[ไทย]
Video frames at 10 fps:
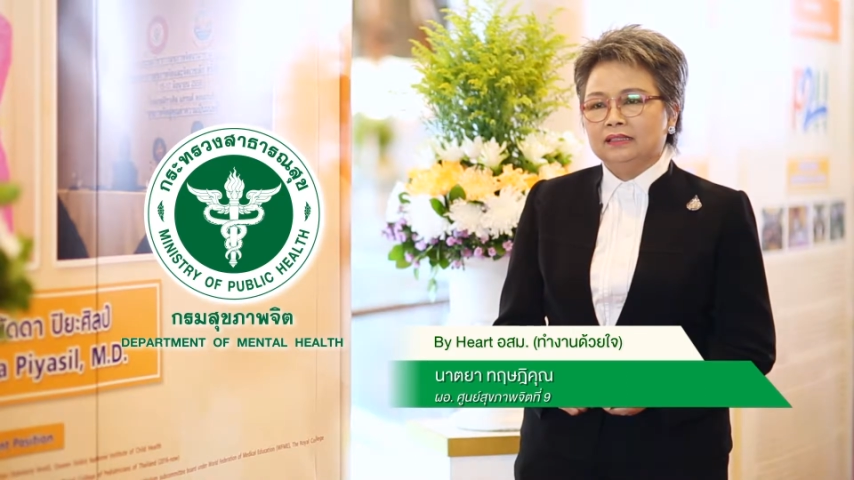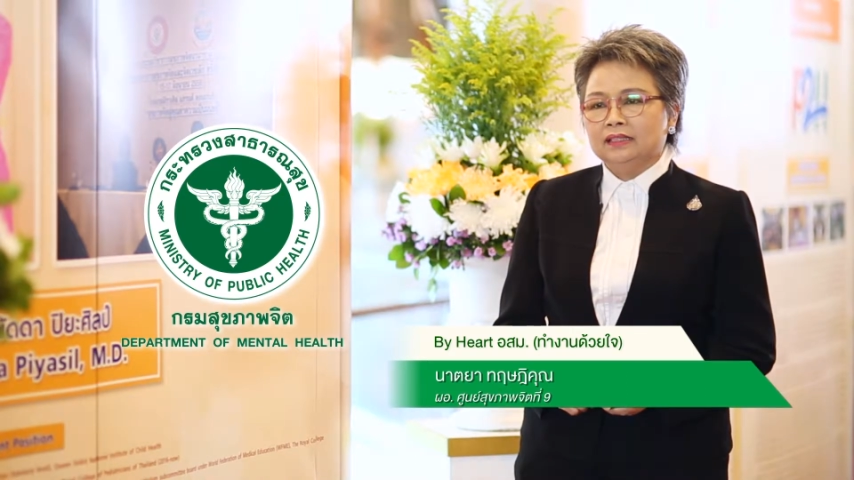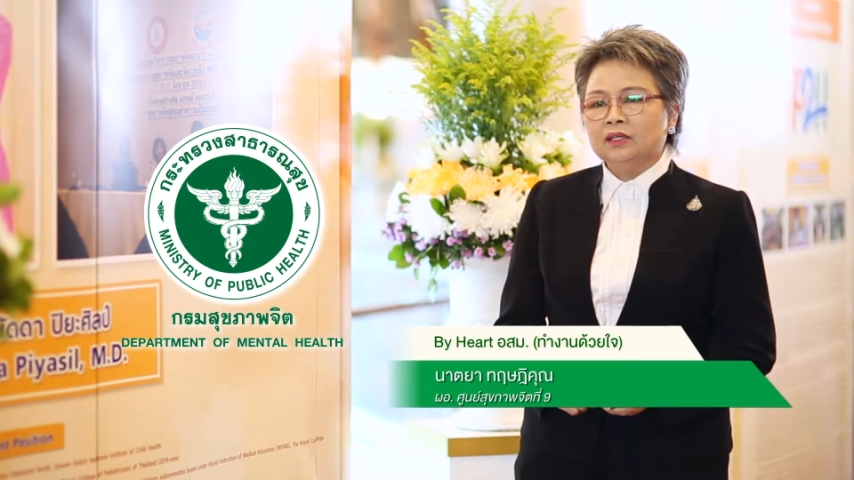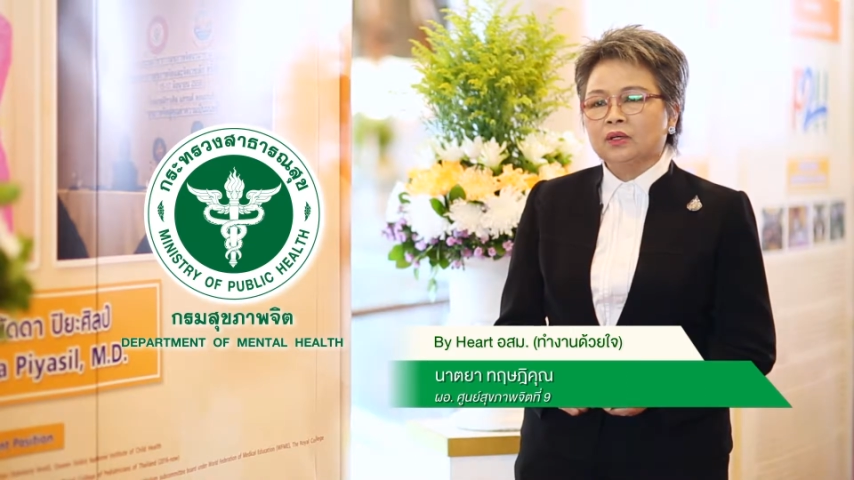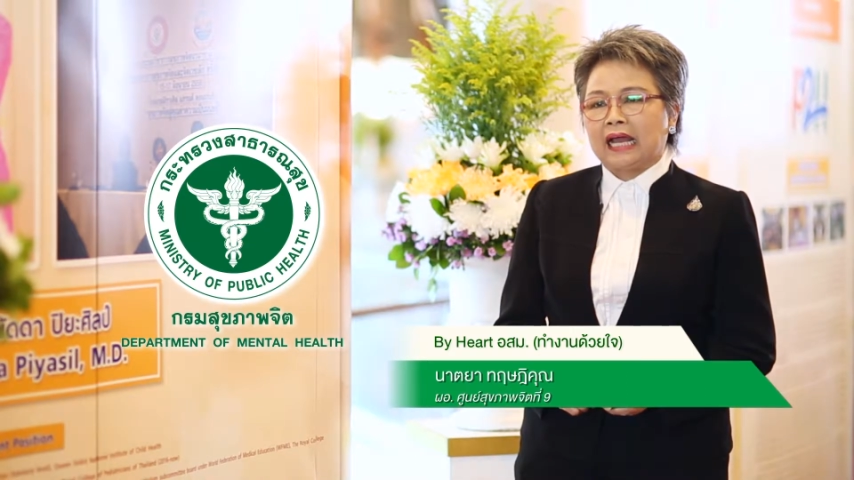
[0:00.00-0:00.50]

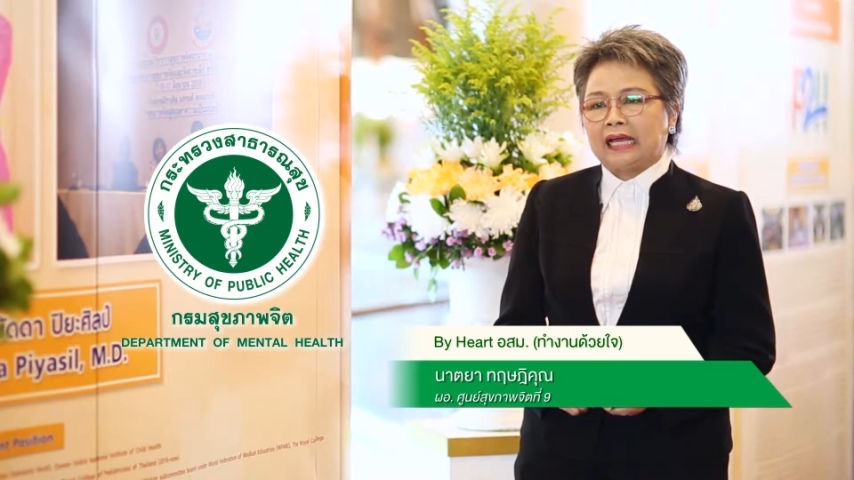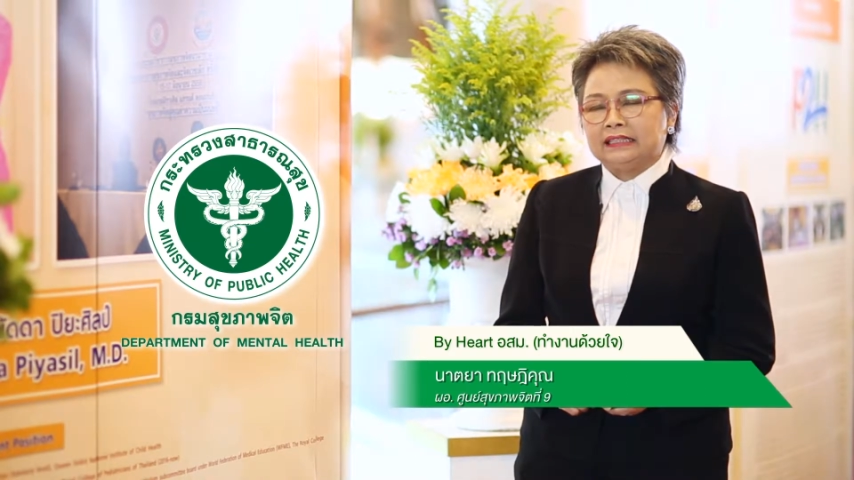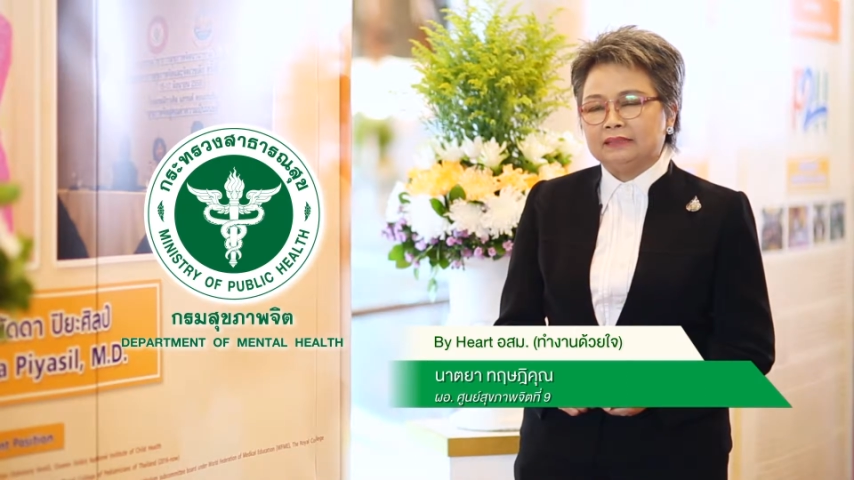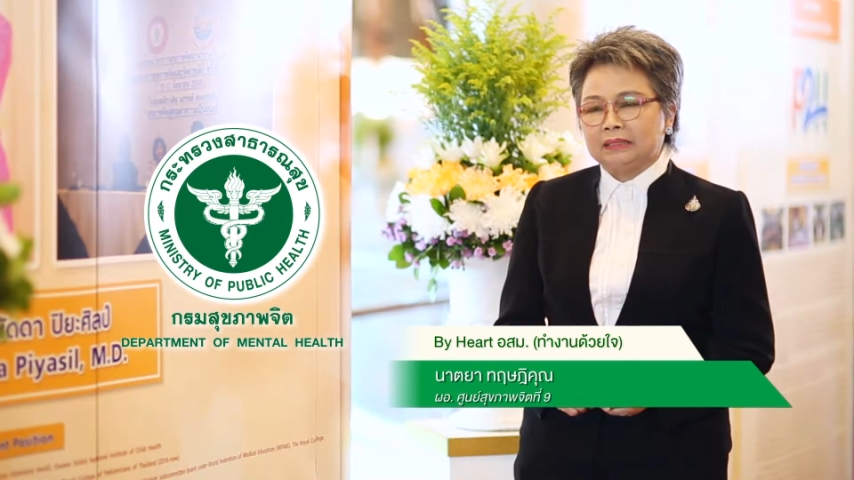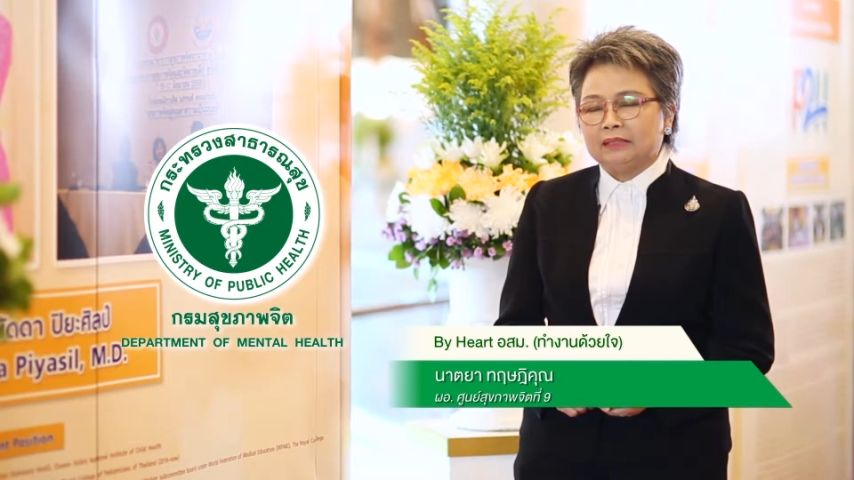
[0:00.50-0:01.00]
เรื่องของการ
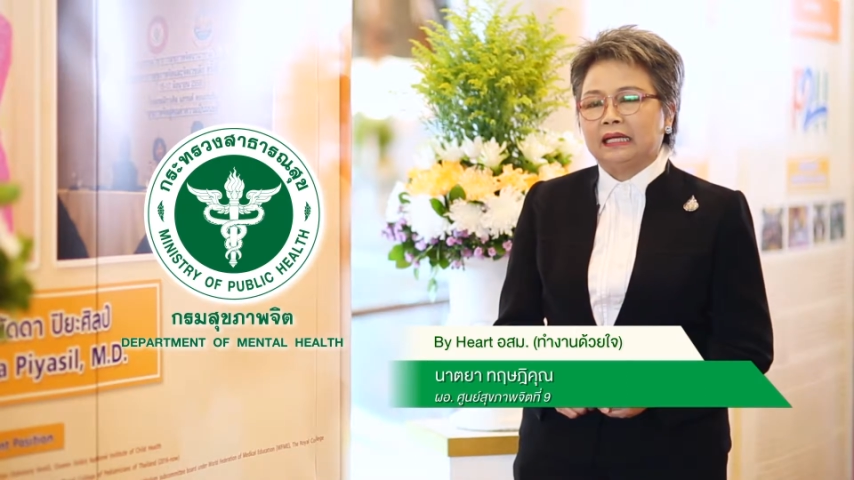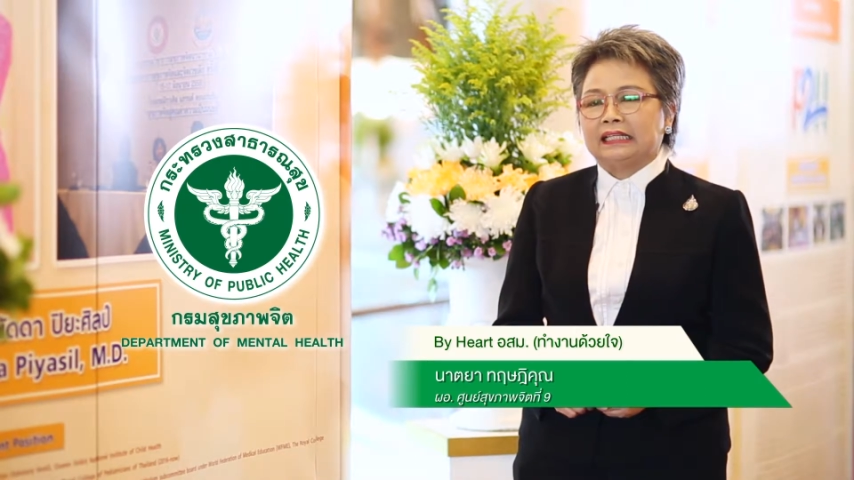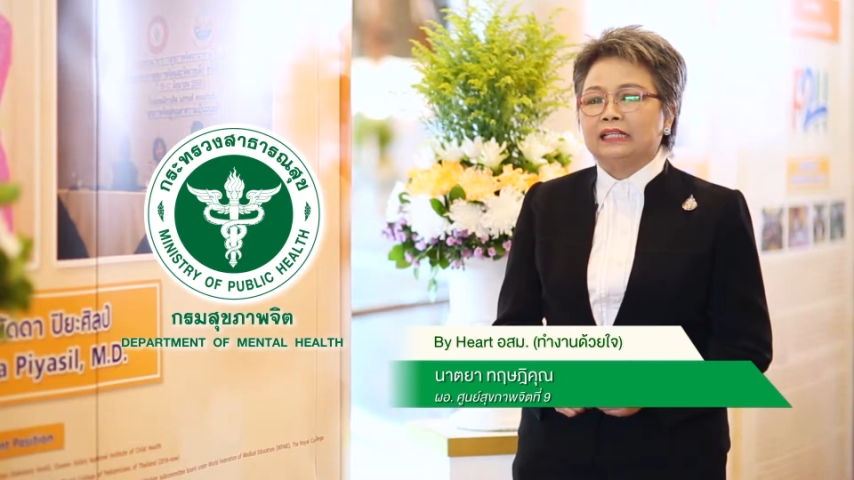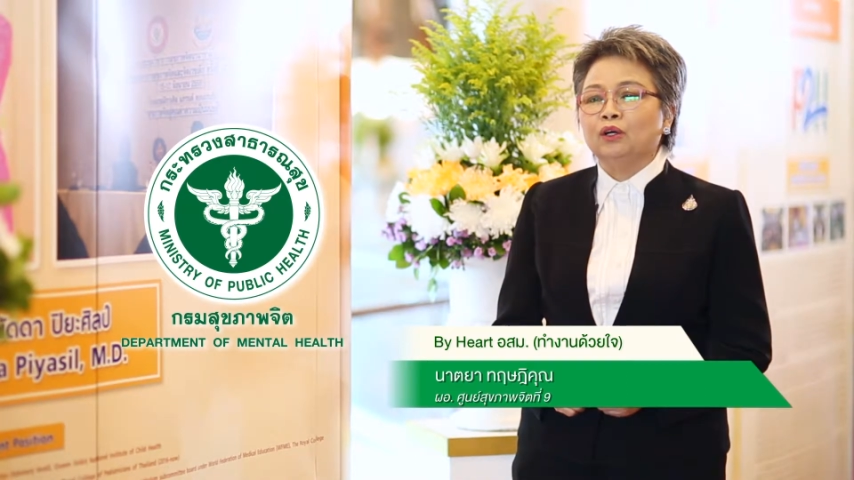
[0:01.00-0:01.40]
ปฏิบัติงาน